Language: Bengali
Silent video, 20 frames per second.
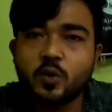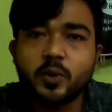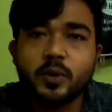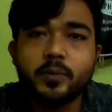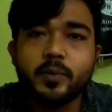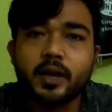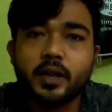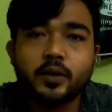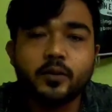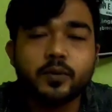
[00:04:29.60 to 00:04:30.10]

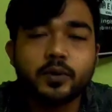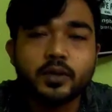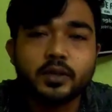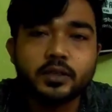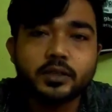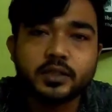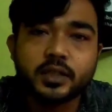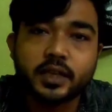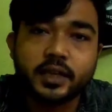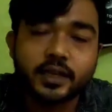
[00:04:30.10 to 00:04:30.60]
সবই ম্যানুয়াল
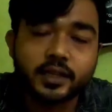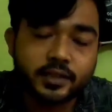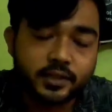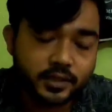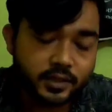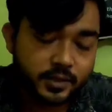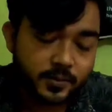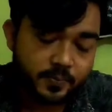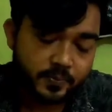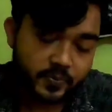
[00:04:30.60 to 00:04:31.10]

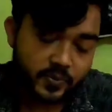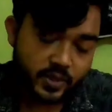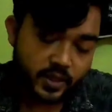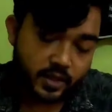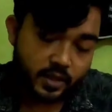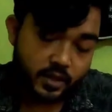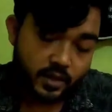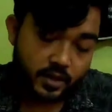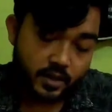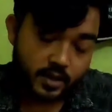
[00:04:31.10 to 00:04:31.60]
সেক্ষেত্রে
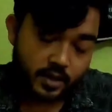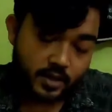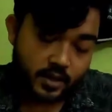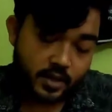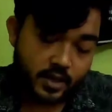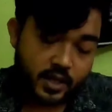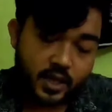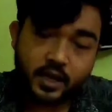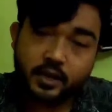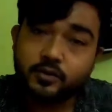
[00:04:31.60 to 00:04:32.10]

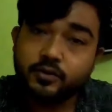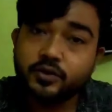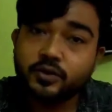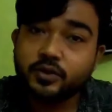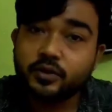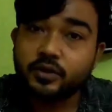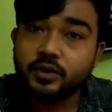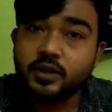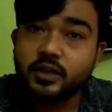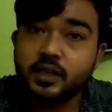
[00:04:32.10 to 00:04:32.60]
একটু
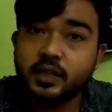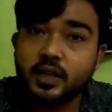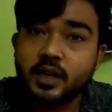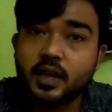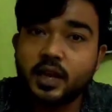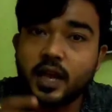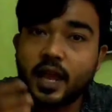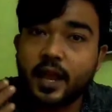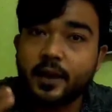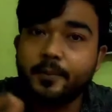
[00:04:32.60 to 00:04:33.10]
জটিল
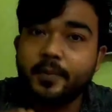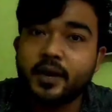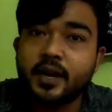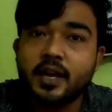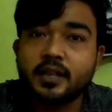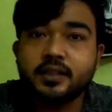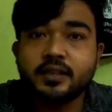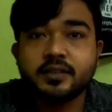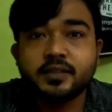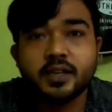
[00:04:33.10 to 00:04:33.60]
একবার
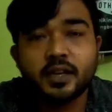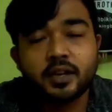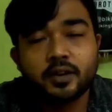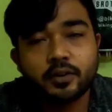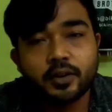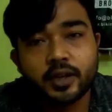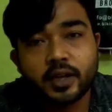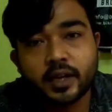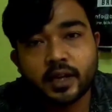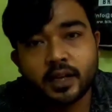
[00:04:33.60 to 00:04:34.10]
হাতে সেট
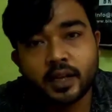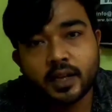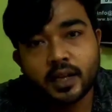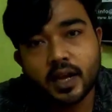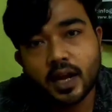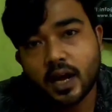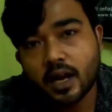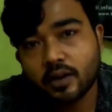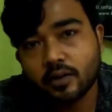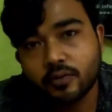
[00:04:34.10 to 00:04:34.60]
হয়ে গেলে
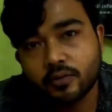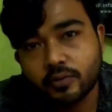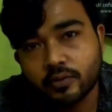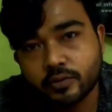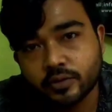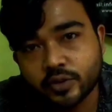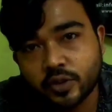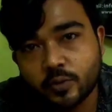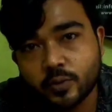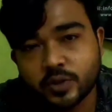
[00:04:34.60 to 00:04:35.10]
আর কোনো
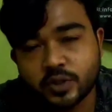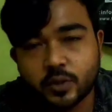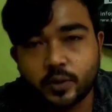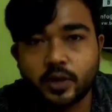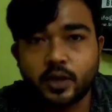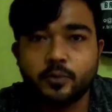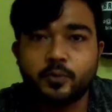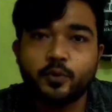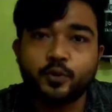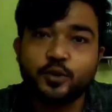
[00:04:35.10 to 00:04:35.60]
সমস্যা
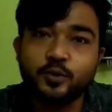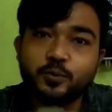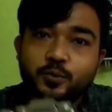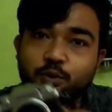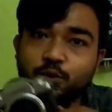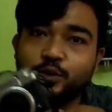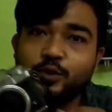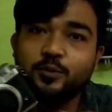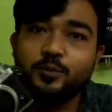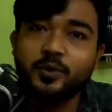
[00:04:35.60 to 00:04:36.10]
হয় না প্রথম
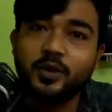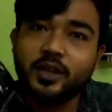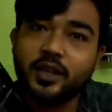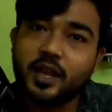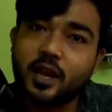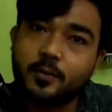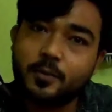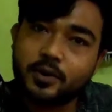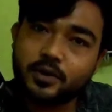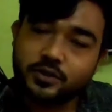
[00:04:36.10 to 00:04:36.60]
প্রথম
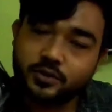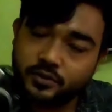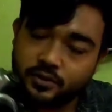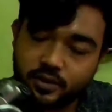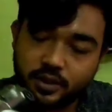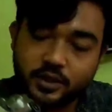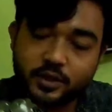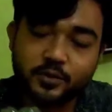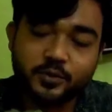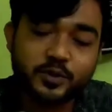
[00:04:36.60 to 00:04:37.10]
নিয়ে আমার
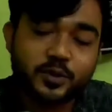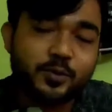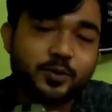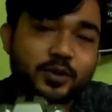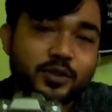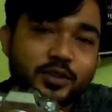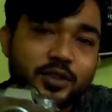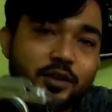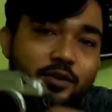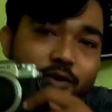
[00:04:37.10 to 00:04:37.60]
সত্যি খুব
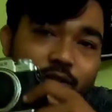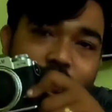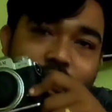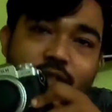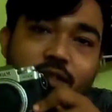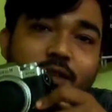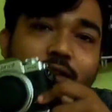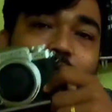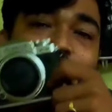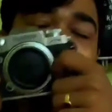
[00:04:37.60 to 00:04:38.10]
সমস্যা
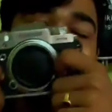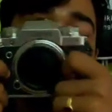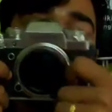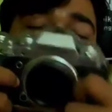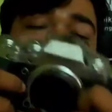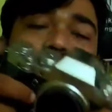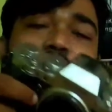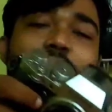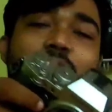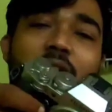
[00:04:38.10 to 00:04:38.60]
হয়েছিল
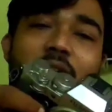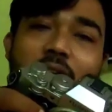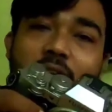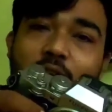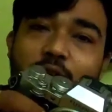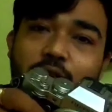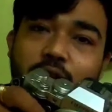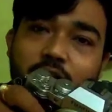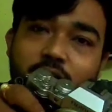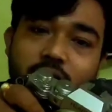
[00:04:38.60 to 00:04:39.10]

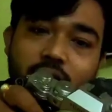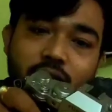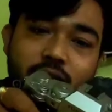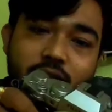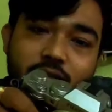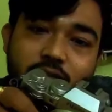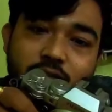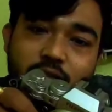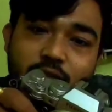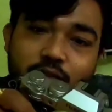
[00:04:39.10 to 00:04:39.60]
এখন আর
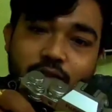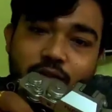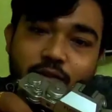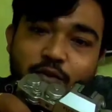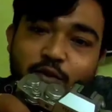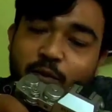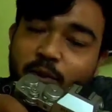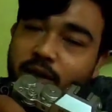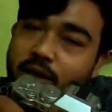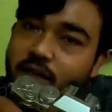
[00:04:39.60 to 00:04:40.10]

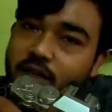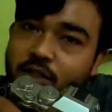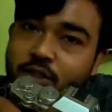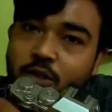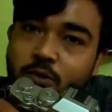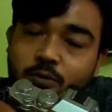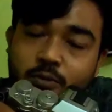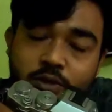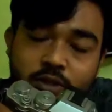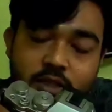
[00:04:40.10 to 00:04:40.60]
খুব একটা
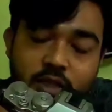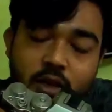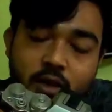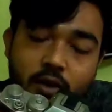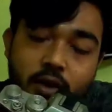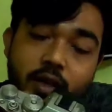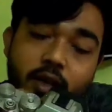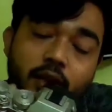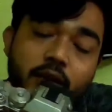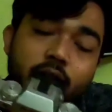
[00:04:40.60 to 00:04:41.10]
সমস্যা
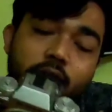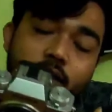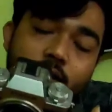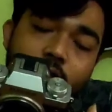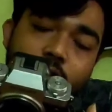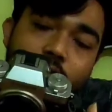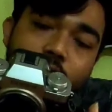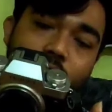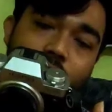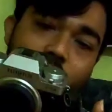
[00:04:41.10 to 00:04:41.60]
হয় না
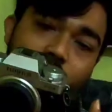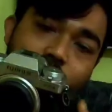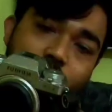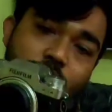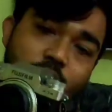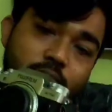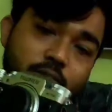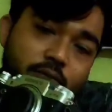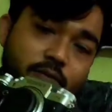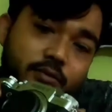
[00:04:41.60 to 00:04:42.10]

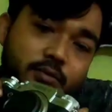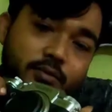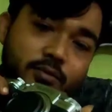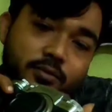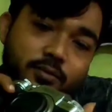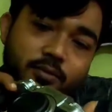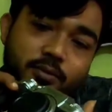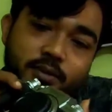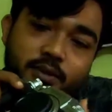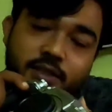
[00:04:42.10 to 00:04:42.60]
তো
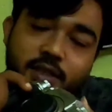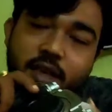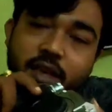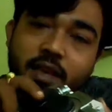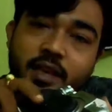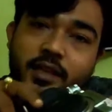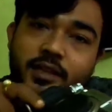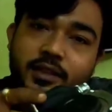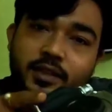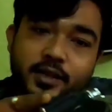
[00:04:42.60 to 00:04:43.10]

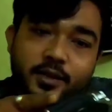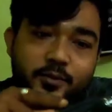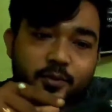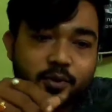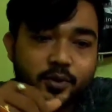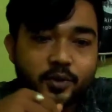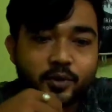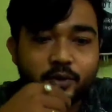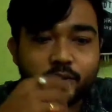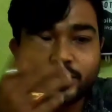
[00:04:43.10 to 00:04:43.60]
সেই ক্ষেত্রেই
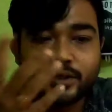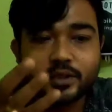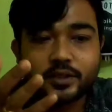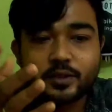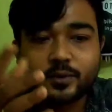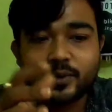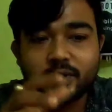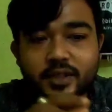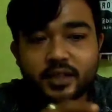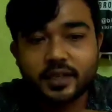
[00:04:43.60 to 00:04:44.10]
মনে হলো যে
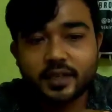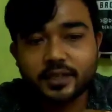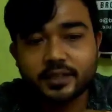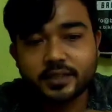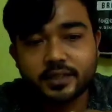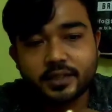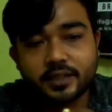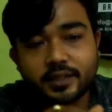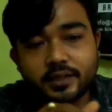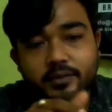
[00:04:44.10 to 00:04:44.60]
তোমাদের
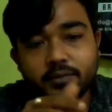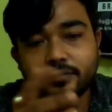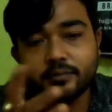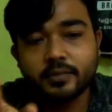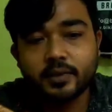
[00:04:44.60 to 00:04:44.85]
কাছে